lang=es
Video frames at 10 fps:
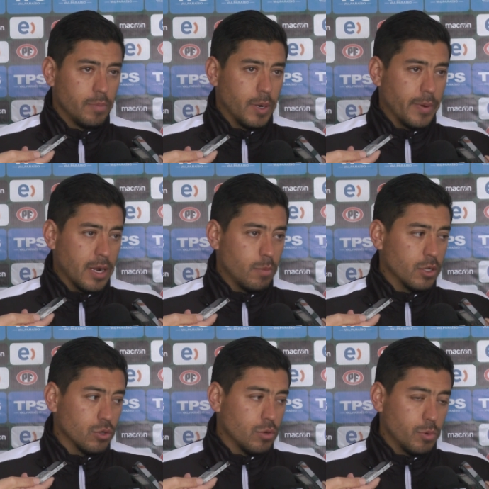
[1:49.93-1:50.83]

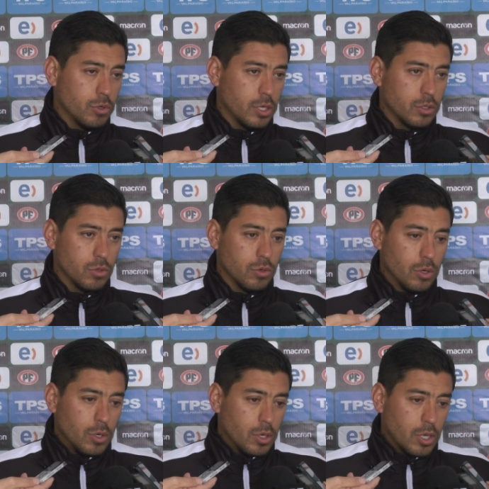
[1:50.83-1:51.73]
preparamos a todos, por lo tanto,
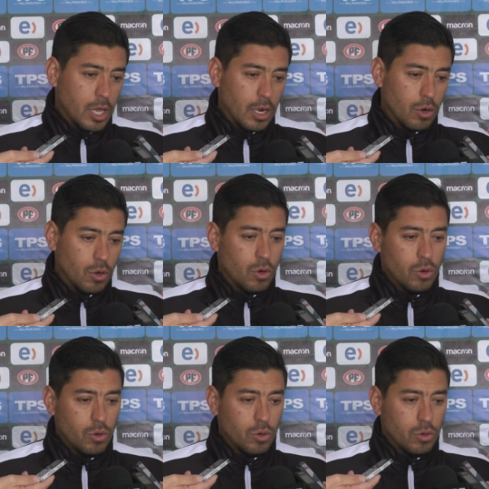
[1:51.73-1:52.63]
quien
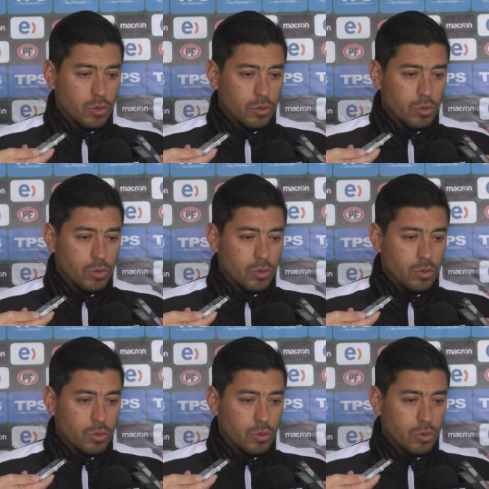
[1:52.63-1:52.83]
lo,